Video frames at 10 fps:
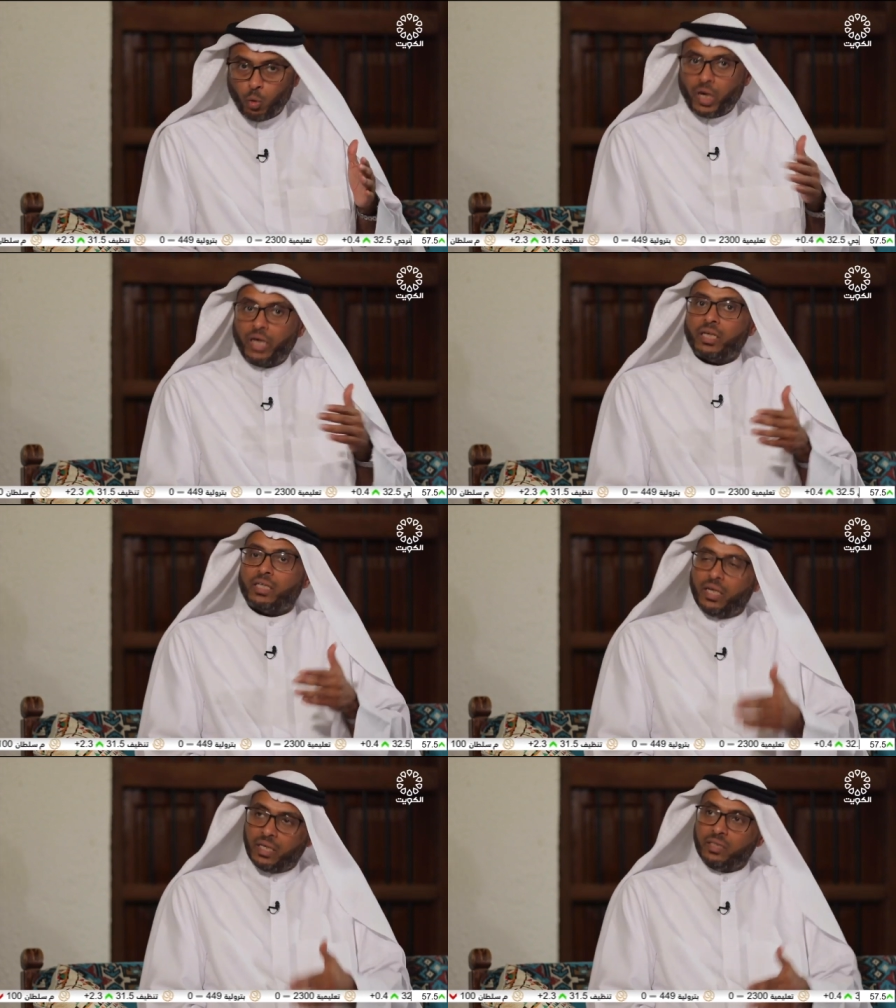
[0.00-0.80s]

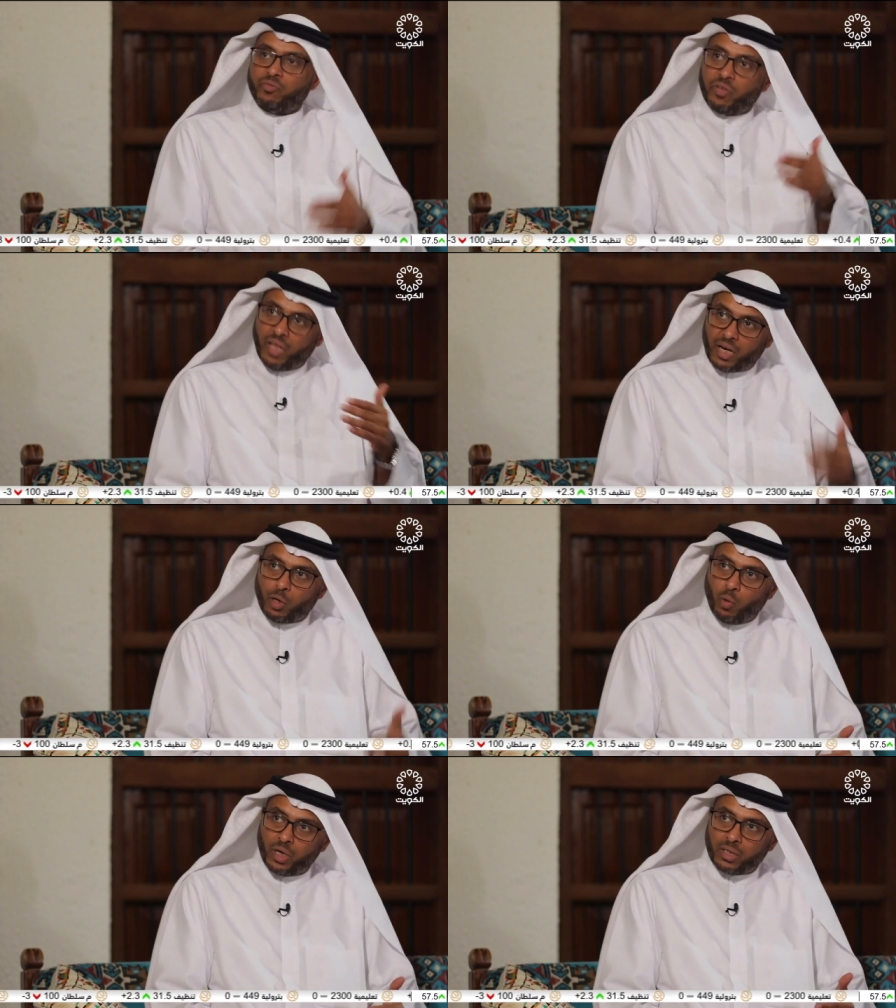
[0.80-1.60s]
وكانت الهند في
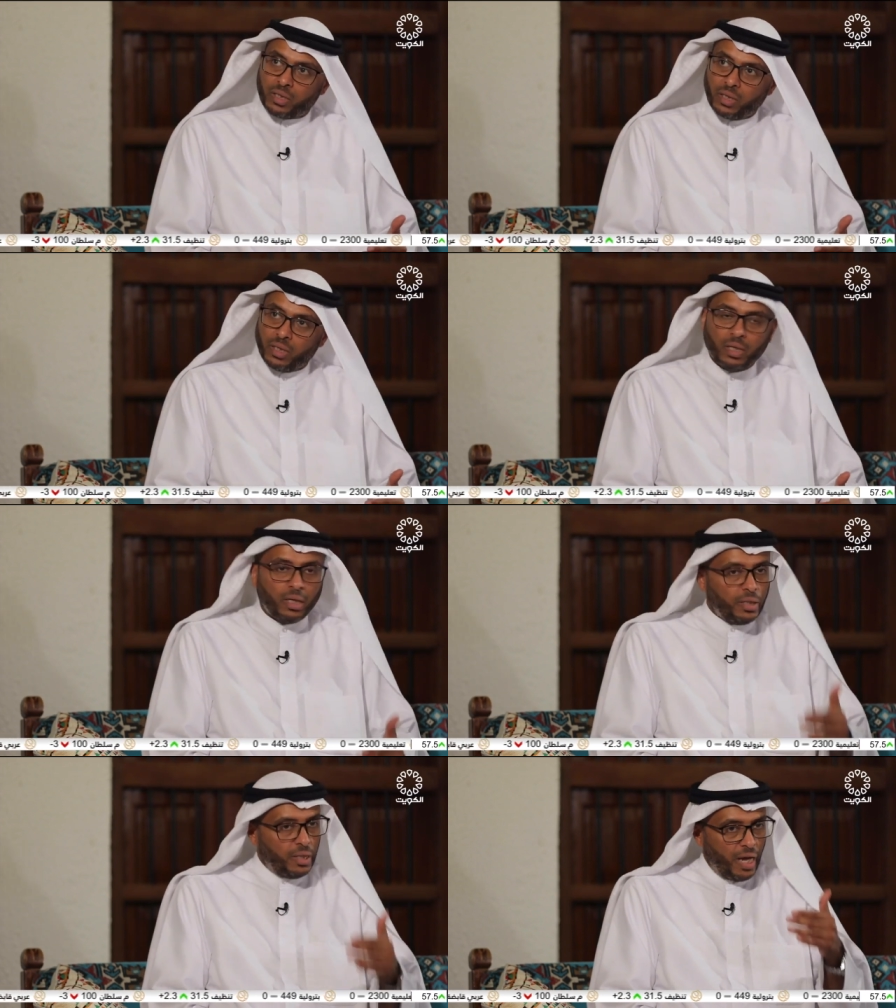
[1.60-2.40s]
ذاك الوقت
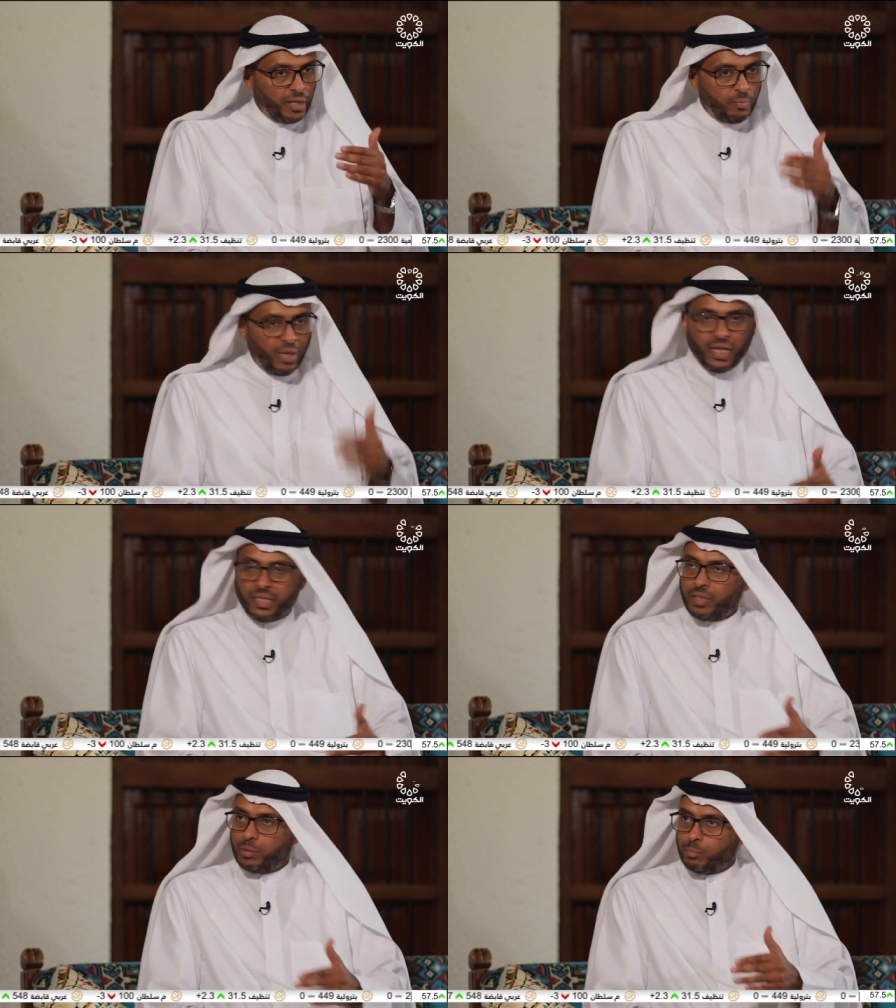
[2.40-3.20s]
يعني
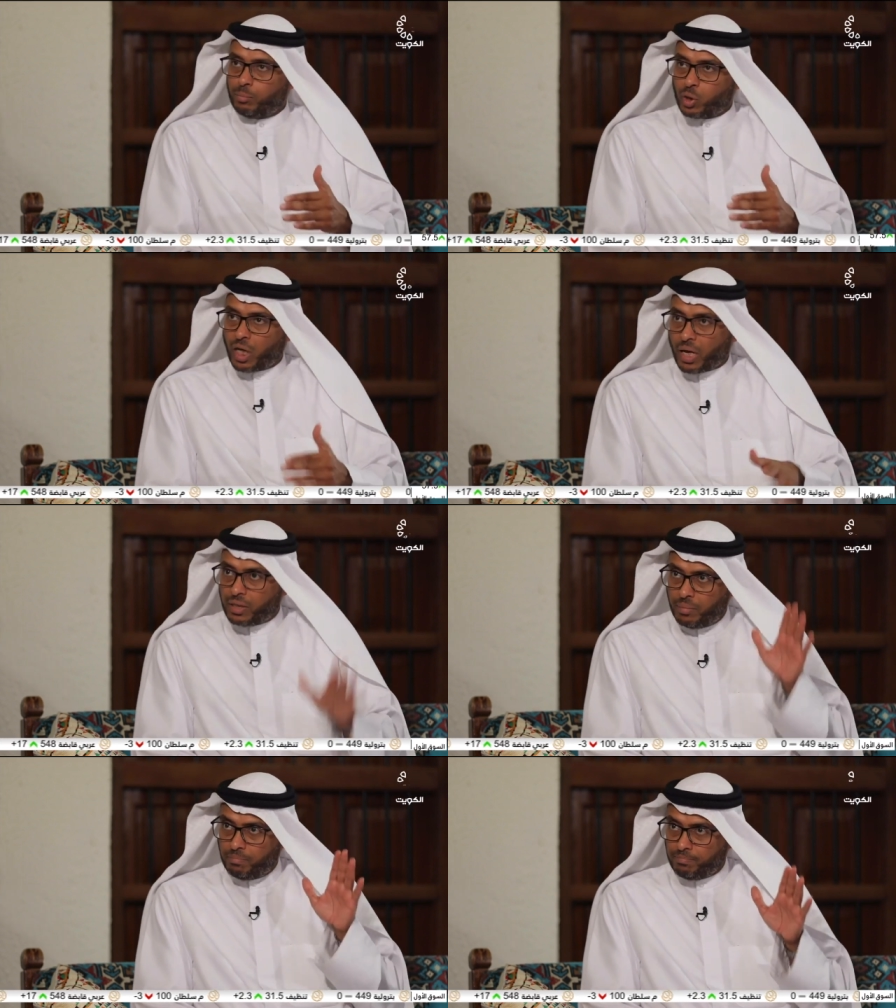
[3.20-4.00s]
بلد
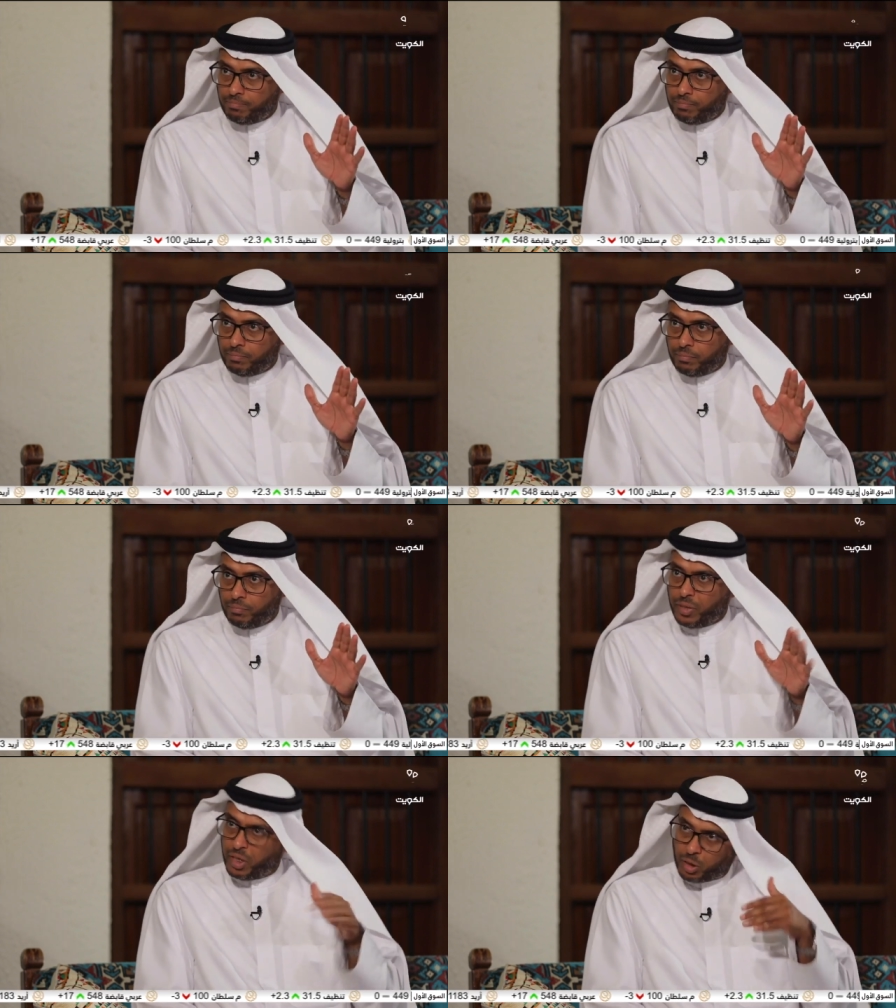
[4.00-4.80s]
متقدم
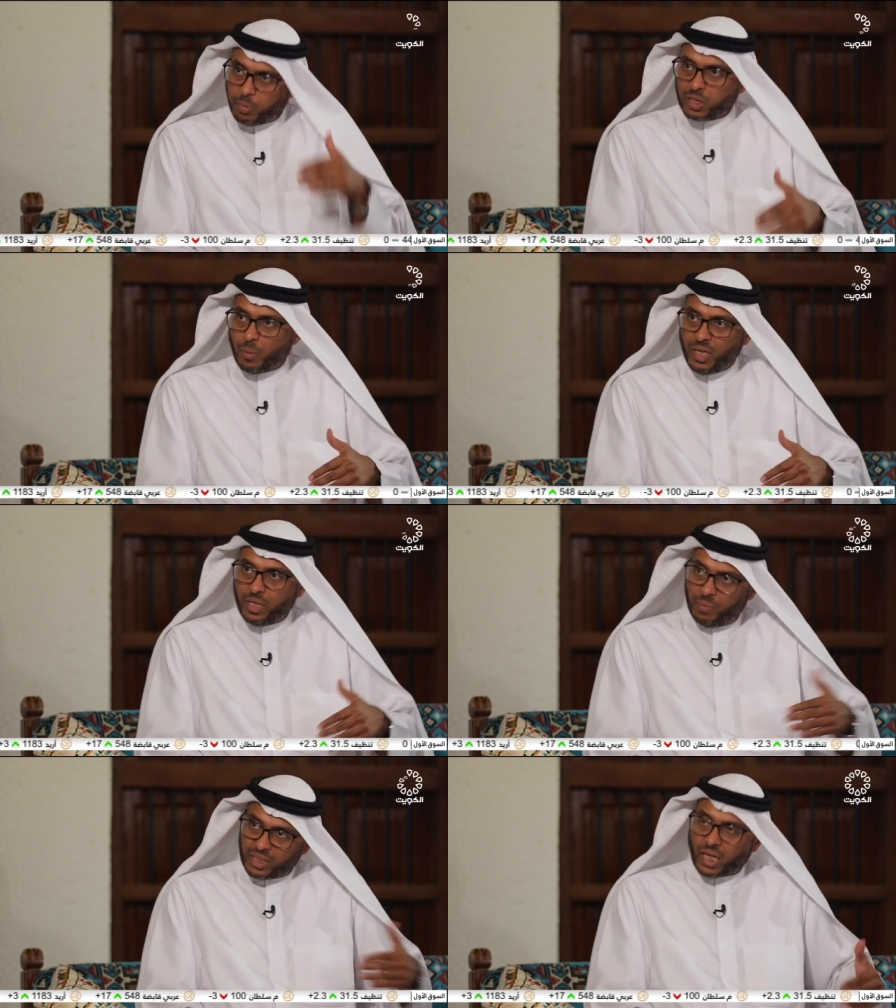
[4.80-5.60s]
بالنسبه طبعا
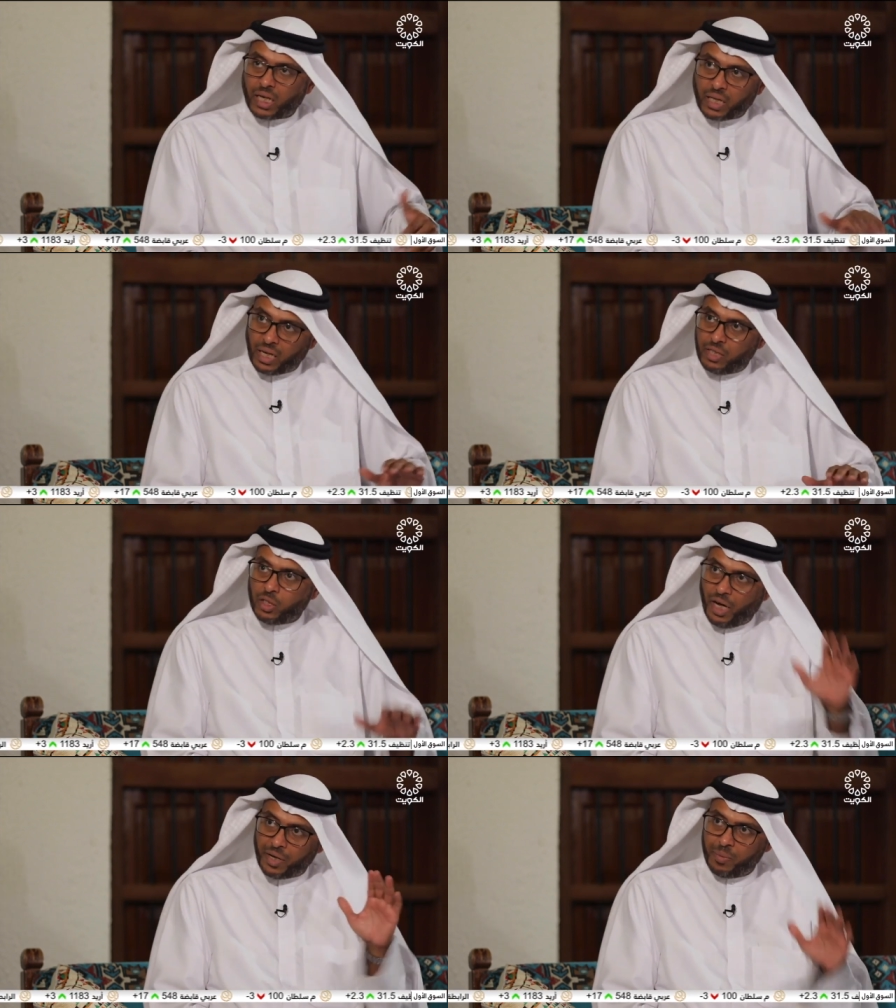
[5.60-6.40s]
لمنطقه الخليج
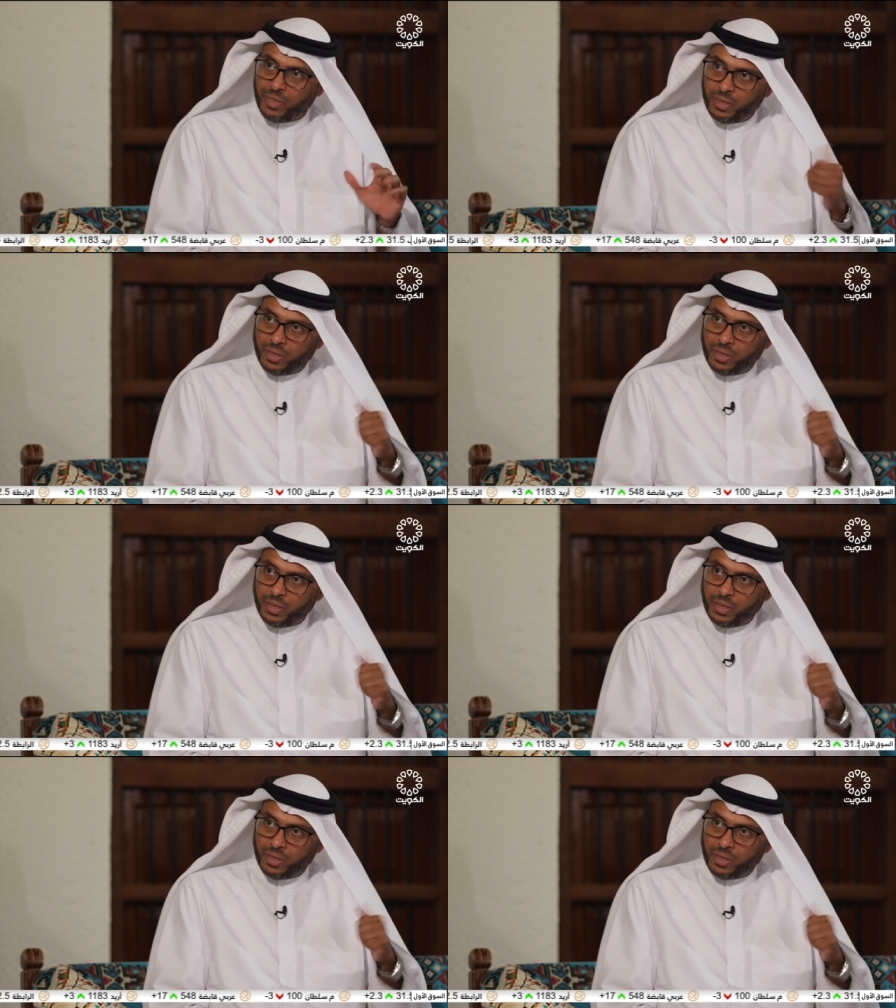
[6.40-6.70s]
العربي